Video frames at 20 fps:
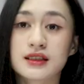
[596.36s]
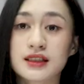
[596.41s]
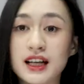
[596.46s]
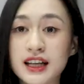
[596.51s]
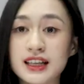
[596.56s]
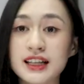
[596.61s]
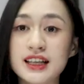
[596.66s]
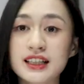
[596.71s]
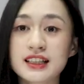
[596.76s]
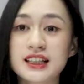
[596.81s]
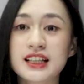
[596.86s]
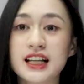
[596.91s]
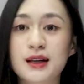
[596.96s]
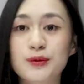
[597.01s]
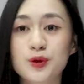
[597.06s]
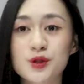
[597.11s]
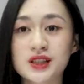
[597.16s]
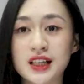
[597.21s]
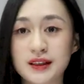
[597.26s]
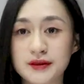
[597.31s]
Đây ấy thì là
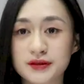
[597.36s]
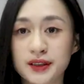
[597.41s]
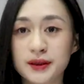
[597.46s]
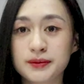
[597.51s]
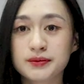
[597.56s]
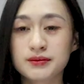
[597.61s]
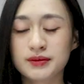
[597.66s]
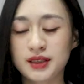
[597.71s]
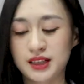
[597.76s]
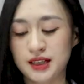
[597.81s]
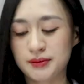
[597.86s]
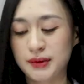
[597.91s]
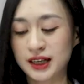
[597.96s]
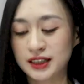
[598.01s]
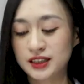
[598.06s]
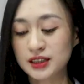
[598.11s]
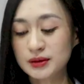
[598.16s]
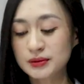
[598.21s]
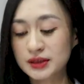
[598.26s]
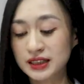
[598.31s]
một sản phẩm mà
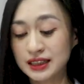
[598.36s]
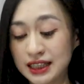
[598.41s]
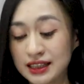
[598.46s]
bản thân